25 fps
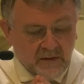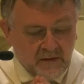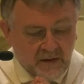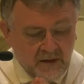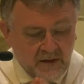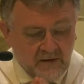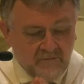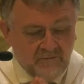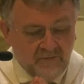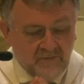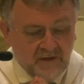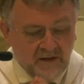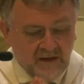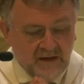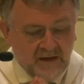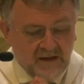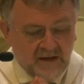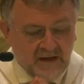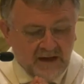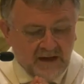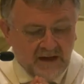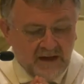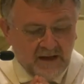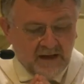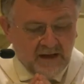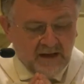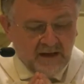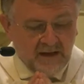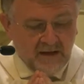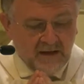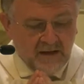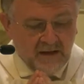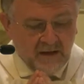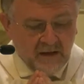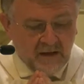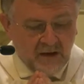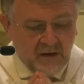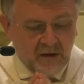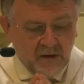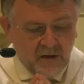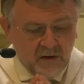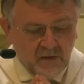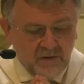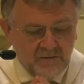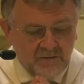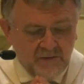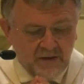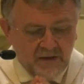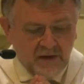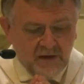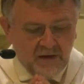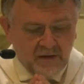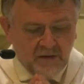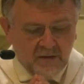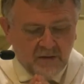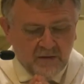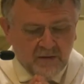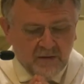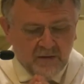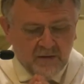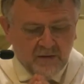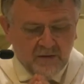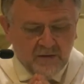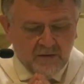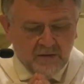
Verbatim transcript: In verità, io vi dico,